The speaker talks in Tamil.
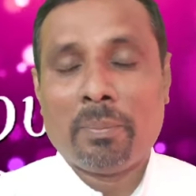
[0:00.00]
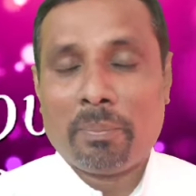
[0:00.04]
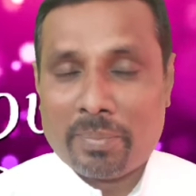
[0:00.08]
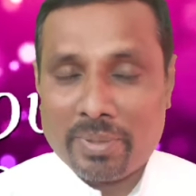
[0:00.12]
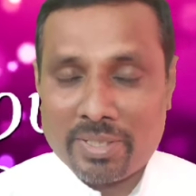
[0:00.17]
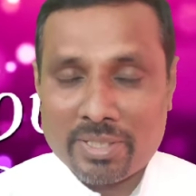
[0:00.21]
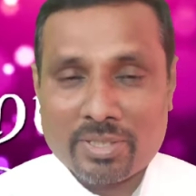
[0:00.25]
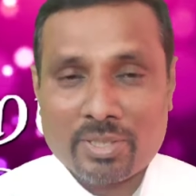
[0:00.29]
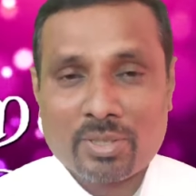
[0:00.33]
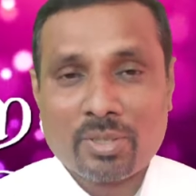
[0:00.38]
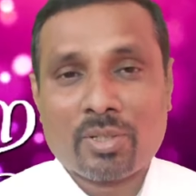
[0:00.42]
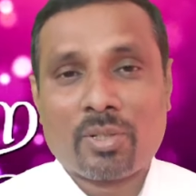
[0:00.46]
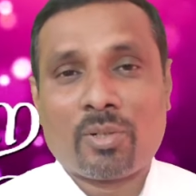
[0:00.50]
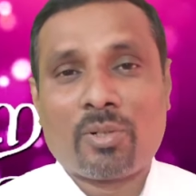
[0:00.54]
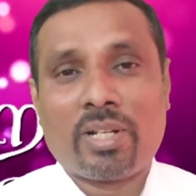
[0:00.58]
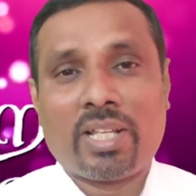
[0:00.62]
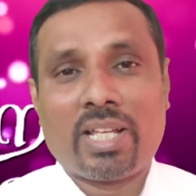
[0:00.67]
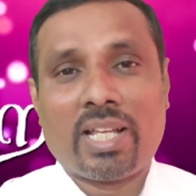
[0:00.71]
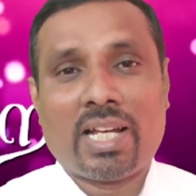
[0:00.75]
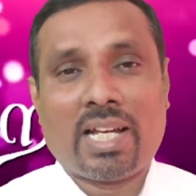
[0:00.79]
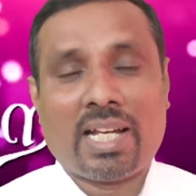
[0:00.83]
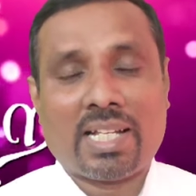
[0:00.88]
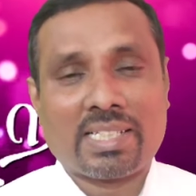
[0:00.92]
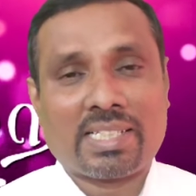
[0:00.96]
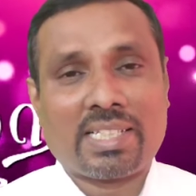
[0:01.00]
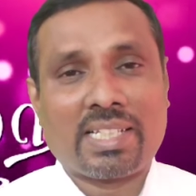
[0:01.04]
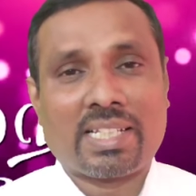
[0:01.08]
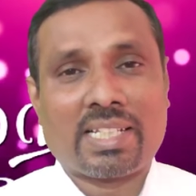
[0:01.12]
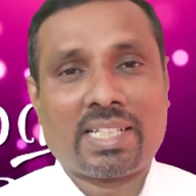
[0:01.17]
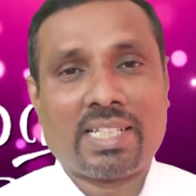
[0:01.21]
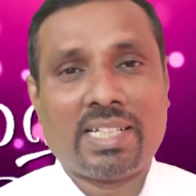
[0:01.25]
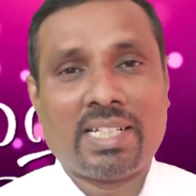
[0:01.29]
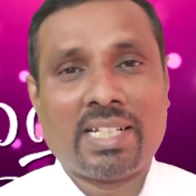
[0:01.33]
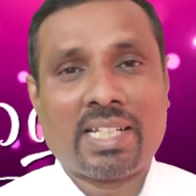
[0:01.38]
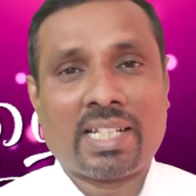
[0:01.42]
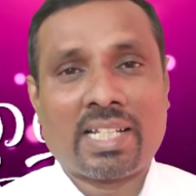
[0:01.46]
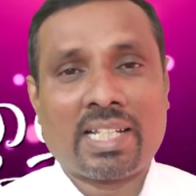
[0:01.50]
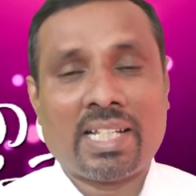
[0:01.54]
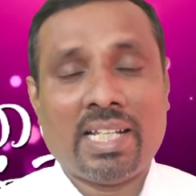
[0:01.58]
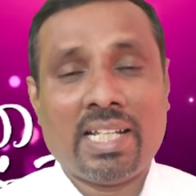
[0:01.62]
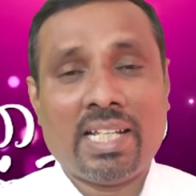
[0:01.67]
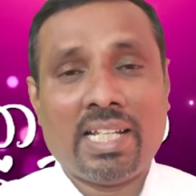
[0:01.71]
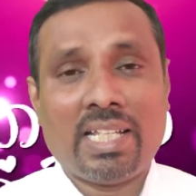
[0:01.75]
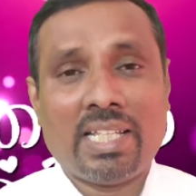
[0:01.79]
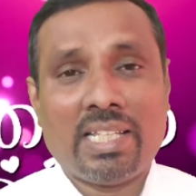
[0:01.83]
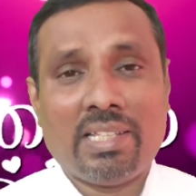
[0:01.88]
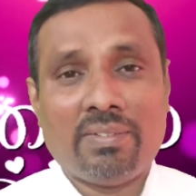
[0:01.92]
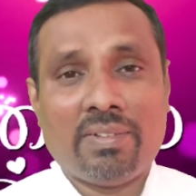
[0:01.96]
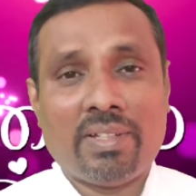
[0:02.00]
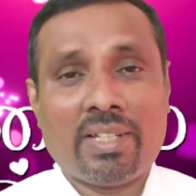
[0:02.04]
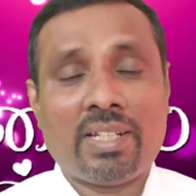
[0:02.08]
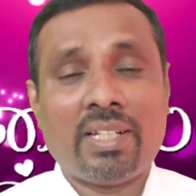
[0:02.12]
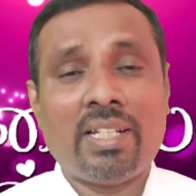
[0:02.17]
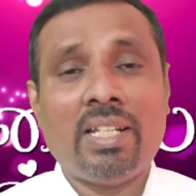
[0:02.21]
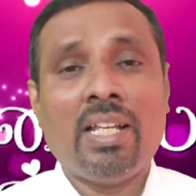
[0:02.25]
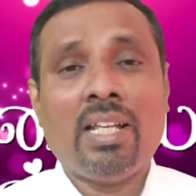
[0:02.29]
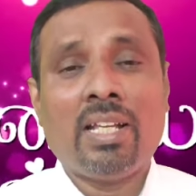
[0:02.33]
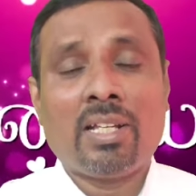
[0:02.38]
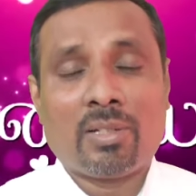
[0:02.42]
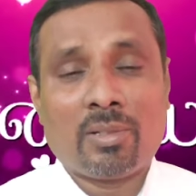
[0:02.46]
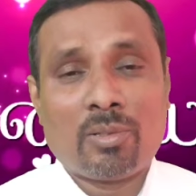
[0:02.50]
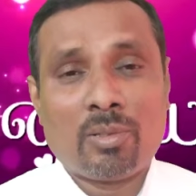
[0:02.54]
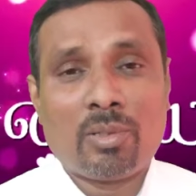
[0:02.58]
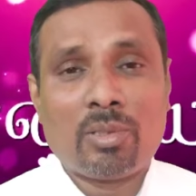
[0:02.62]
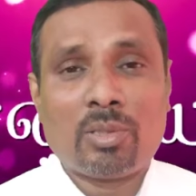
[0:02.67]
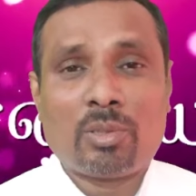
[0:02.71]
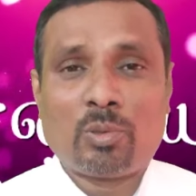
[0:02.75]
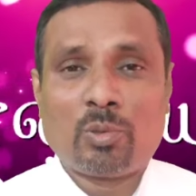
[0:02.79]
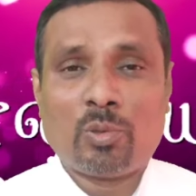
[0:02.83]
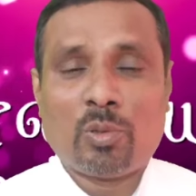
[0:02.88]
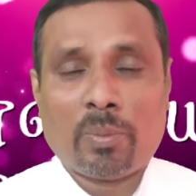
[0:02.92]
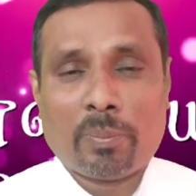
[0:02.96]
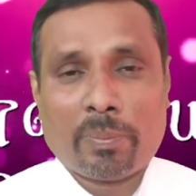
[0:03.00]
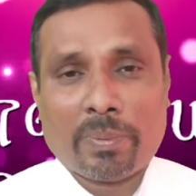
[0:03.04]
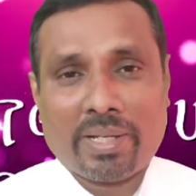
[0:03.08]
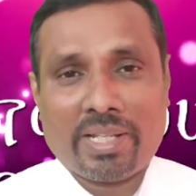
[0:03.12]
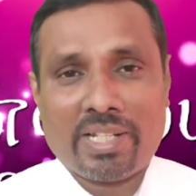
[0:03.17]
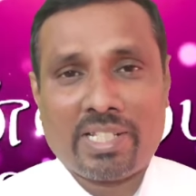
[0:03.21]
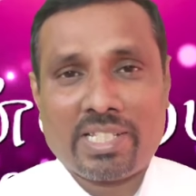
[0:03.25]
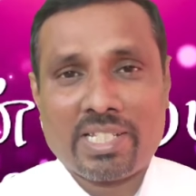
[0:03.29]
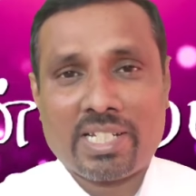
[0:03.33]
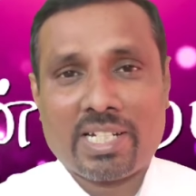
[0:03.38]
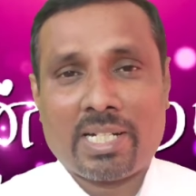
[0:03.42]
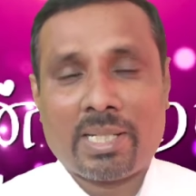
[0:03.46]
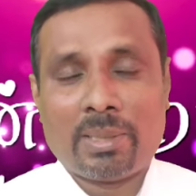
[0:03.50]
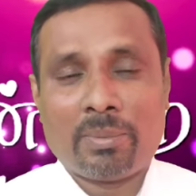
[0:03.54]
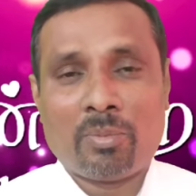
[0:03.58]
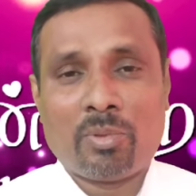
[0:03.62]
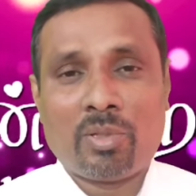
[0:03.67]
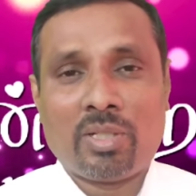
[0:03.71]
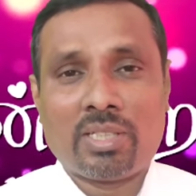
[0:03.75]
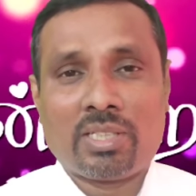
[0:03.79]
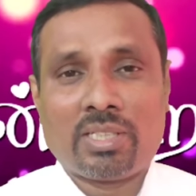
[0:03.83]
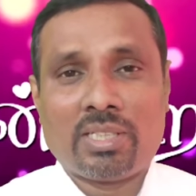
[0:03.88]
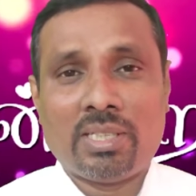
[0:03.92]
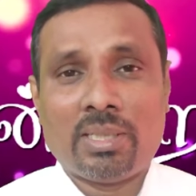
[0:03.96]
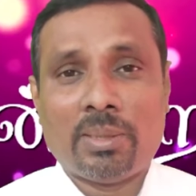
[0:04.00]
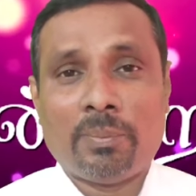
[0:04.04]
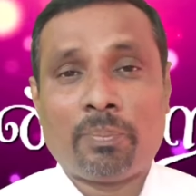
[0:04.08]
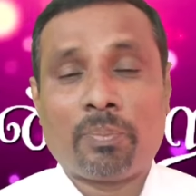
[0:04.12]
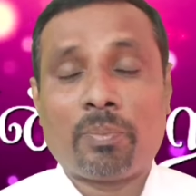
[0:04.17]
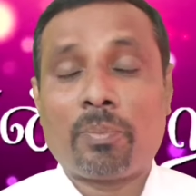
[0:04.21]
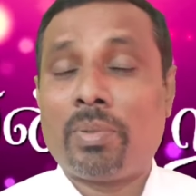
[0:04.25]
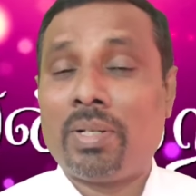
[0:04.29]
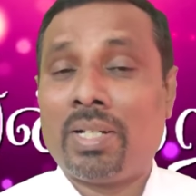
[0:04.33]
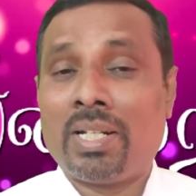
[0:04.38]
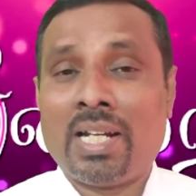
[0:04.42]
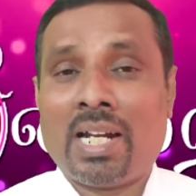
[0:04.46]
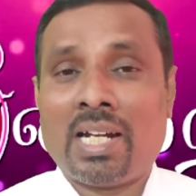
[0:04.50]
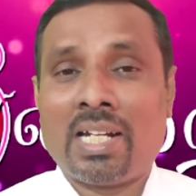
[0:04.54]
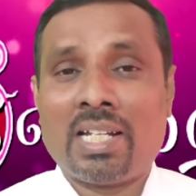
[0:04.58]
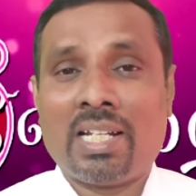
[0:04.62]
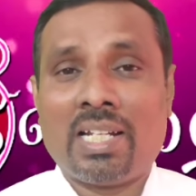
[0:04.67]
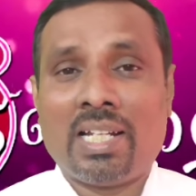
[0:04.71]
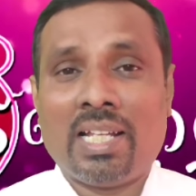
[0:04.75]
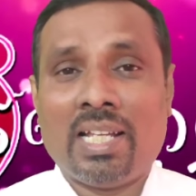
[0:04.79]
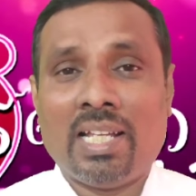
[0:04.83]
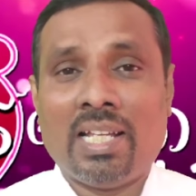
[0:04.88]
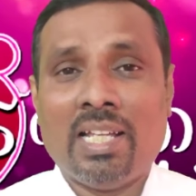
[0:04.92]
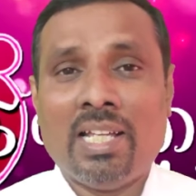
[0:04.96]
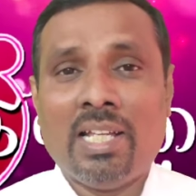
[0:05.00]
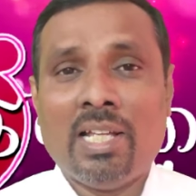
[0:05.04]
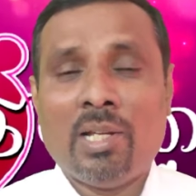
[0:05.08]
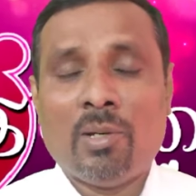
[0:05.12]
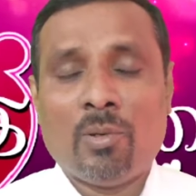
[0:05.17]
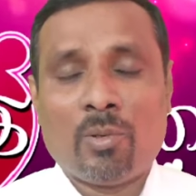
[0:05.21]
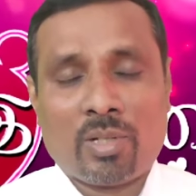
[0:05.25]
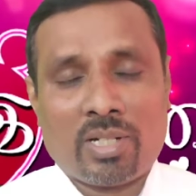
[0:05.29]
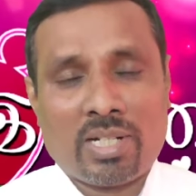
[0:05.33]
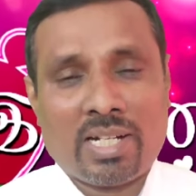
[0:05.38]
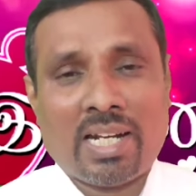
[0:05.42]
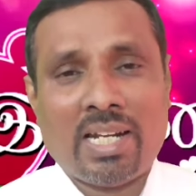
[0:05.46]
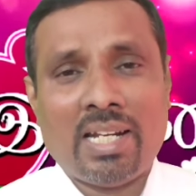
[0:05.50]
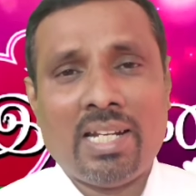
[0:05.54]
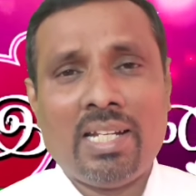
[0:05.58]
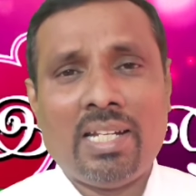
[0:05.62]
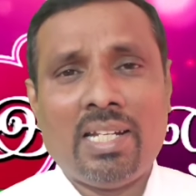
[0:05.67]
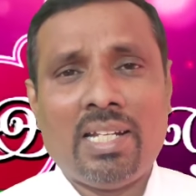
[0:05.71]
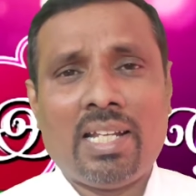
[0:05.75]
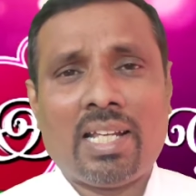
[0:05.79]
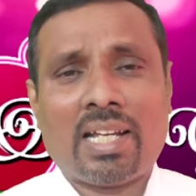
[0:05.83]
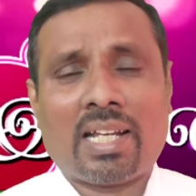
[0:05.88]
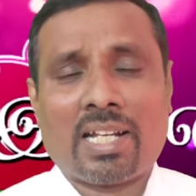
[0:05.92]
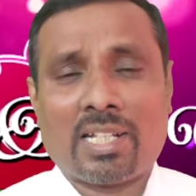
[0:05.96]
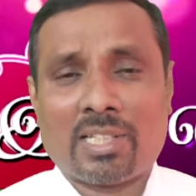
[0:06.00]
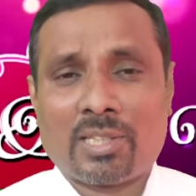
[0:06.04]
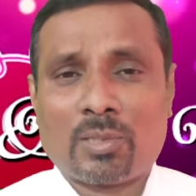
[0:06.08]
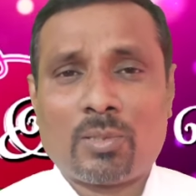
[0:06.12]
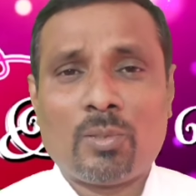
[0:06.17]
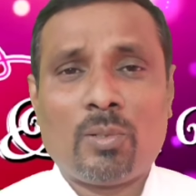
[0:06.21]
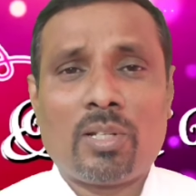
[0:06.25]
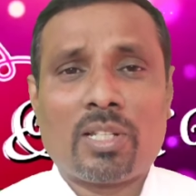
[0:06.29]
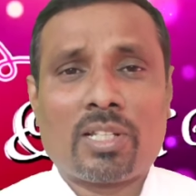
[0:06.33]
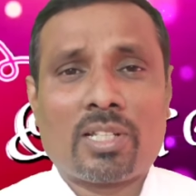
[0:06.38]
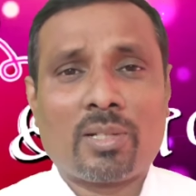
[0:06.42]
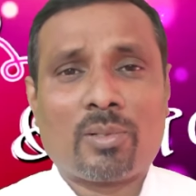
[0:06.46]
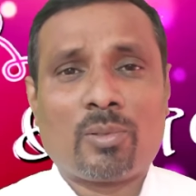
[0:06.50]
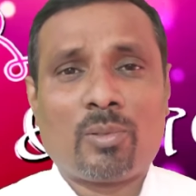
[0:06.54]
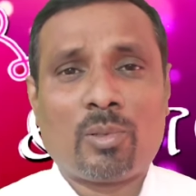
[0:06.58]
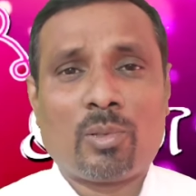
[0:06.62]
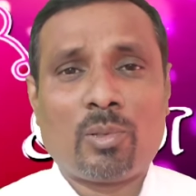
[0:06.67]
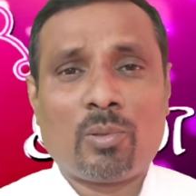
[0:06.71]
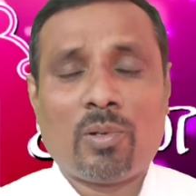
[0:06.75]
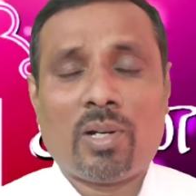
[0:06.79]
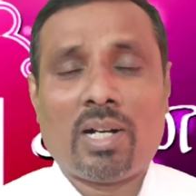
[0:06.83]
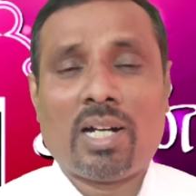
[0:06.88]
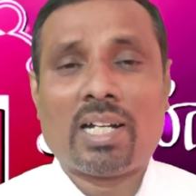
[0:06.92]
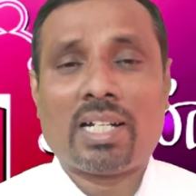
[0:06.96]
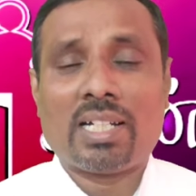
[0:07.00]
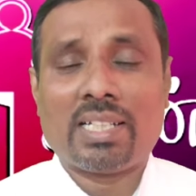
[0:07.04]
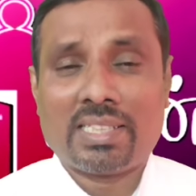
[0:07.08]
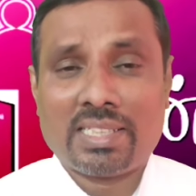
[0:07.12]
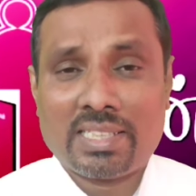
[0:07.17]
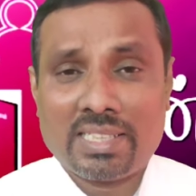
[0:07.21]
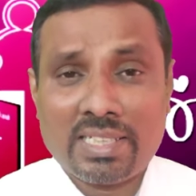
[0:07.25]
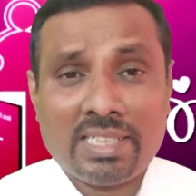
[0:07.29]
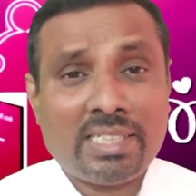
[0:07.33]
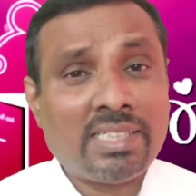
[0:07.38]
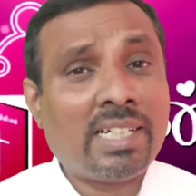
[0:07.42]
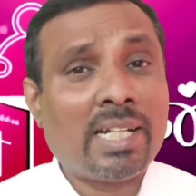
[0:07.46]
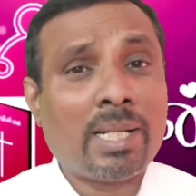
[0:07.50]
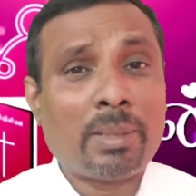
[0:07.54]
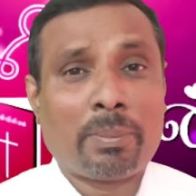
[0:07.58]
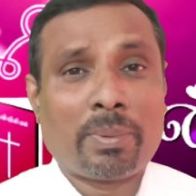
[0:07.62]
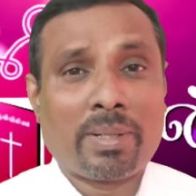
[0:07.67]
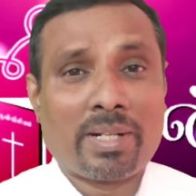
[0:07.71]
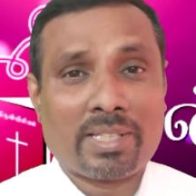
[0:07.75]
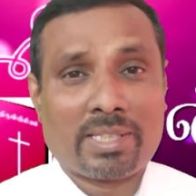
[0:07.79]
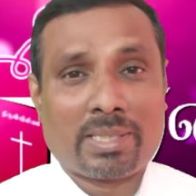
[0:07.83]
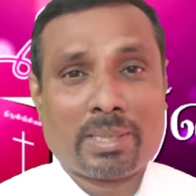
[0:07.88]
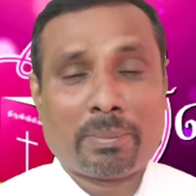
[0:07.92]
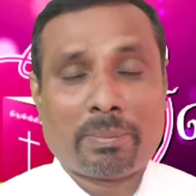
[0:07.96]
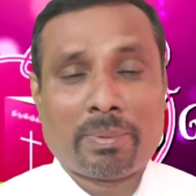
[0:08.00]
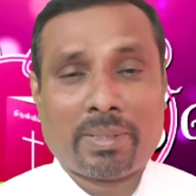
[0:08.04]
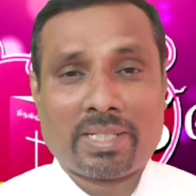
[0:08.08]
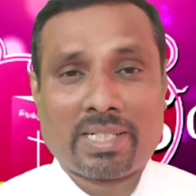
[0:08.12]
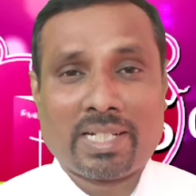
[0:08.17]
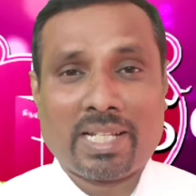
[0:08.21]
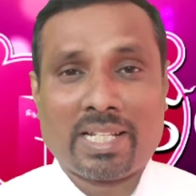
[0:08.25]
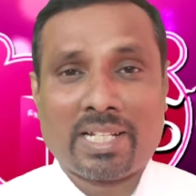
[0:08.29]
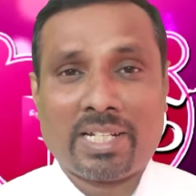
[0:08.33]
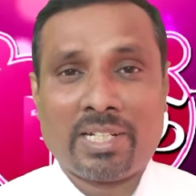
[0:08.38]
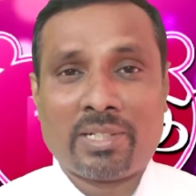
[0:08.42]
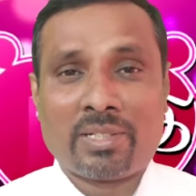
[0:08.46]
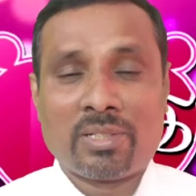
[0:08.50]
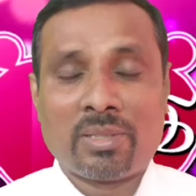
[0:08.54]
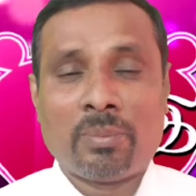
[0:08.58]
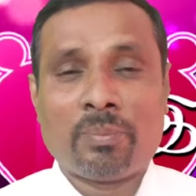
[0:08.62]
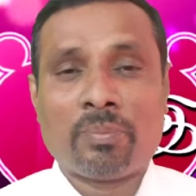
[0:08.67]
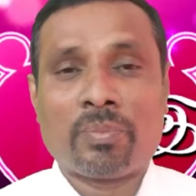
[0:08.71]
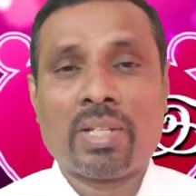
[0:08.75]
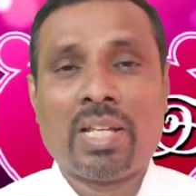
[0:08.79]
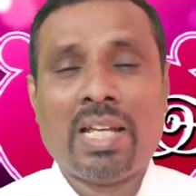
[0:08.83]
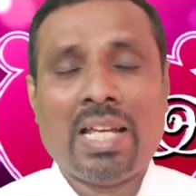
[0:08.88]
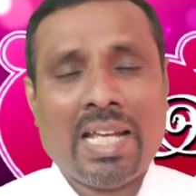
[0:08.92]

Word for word: பெற்றோருடைய ஆசைக்கு இணங்க இவர் குருத்துவ பயிற்சிகளை முடித்து பின்னாளில் ஒரு நல்ல கத்தோலிக்க குருவாக திருநிலைப்படுத்தப்பட்டார் என்றும்